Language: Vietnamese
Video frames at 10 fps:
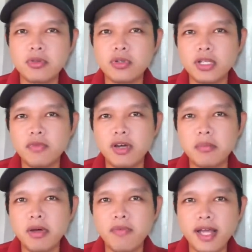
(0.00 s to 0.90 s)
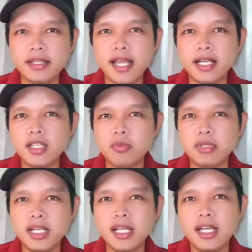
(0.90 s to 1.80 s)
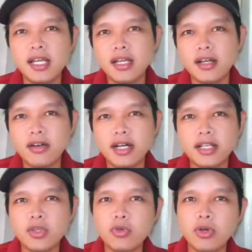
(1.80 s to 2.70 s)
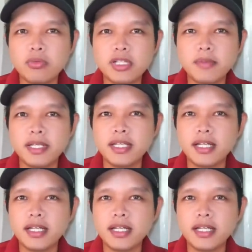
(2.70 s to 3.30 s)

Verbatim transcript: một số thành phần mà phát tán cái thông tin nói rằng chú Dũng sẽ